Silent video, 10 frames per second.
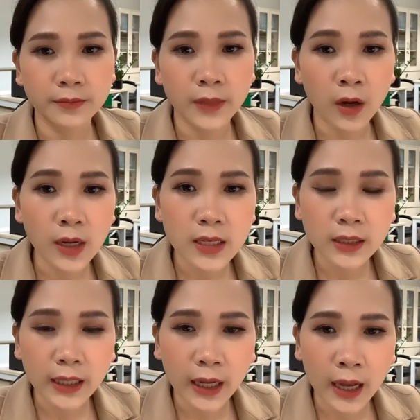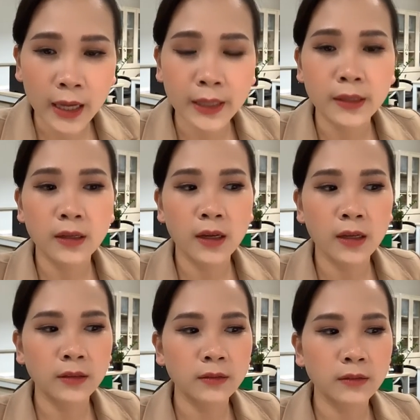Đó là những cái
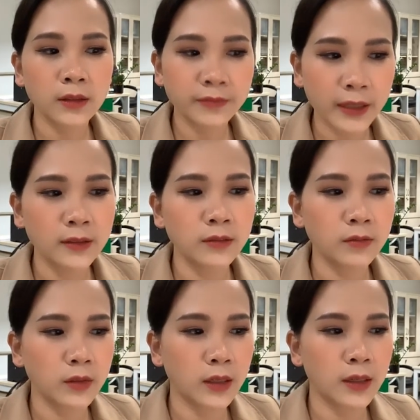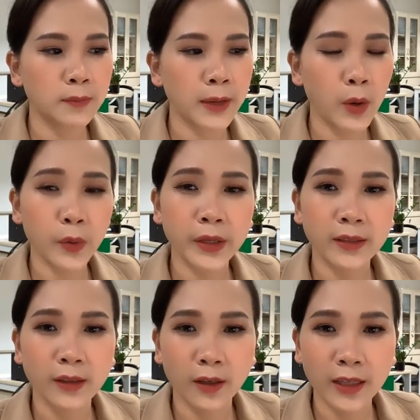tư vấn mà Hoa
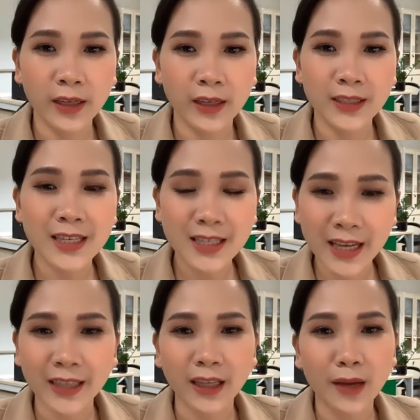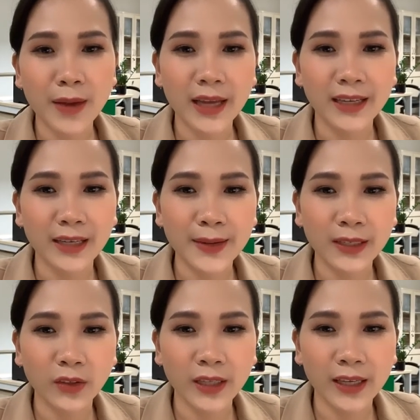Quỳnh có thể chia sẻ tới các bạn để các bạn
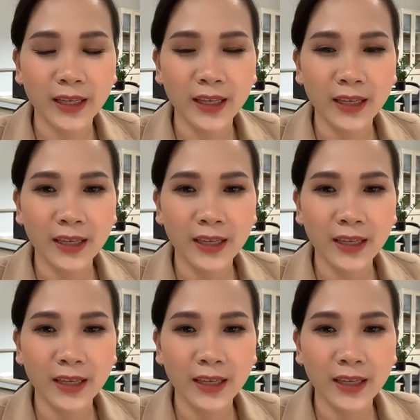có thể